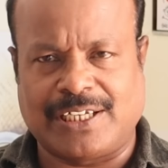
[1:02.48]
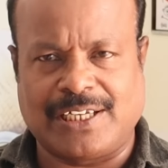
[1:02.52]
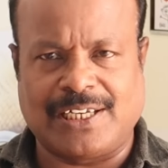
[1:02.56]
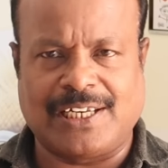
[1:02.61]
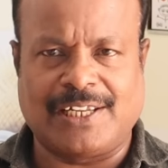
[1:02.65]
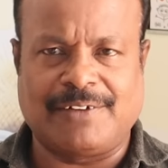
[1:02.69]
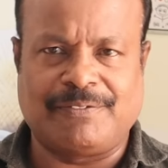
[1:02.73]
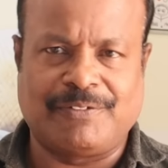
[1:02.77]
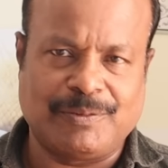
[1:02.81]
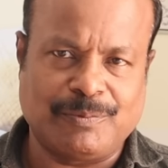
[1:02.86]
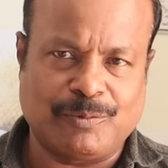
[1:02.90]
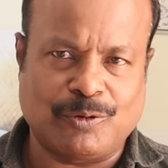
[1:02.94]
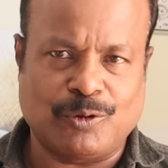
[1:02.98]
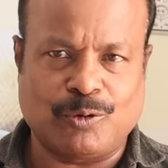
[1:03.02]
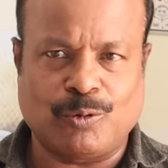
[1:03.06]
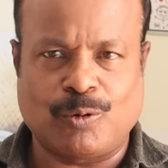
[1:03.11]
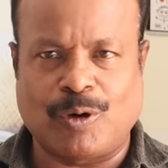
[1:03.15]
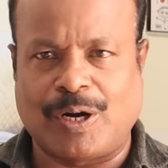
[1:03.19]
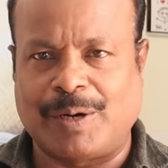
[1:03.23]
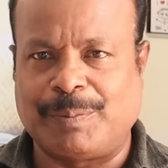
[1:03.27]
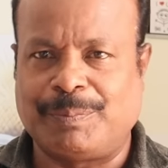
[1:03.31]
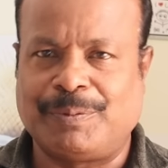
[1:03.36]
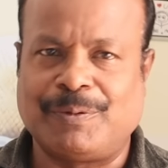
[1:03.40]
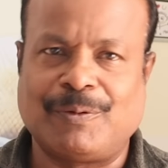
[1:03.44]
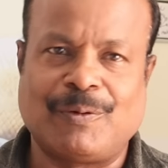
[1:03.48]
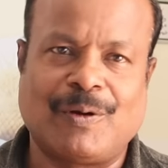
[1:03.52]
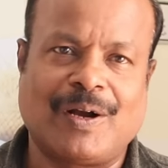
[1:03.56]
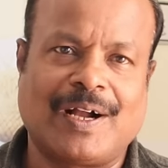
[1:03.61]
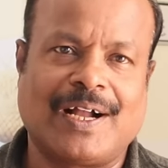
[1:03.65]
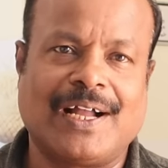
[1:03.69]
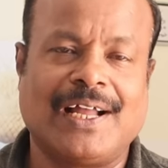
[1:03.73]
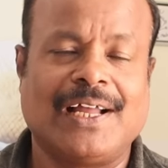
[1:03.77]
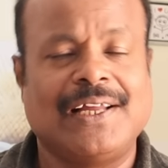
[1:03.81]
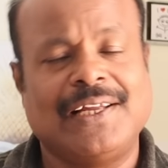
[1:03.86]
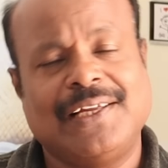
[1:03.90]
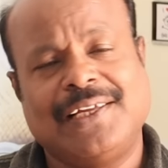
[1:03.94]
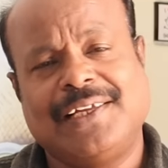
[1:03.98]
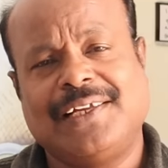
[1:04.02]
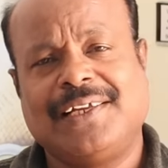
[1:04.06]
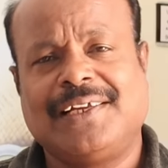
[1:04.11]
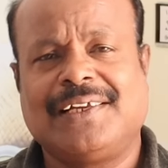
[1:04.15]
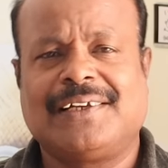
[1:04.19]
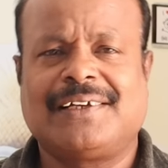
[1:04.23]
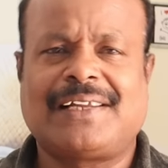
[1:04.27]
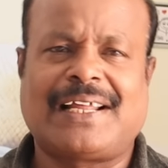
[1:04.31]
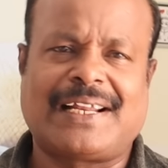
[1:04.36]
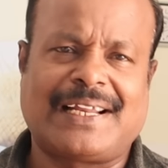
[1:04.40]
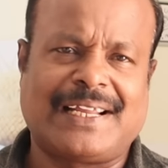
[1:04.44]
ரியல் லைஃப்பையும் போட்டு குழப்பிக்குவாங்க
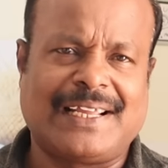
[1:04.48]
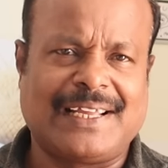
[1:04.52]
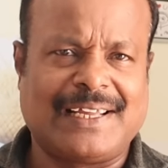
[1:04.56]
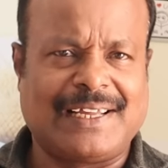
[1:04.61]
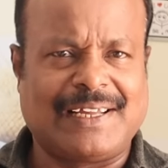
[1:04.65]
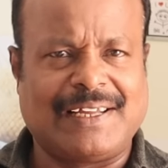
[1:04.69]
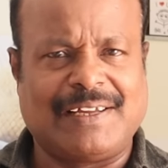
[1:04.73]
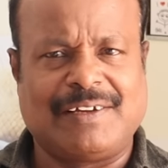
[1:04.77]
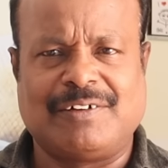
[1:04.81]
நிறைய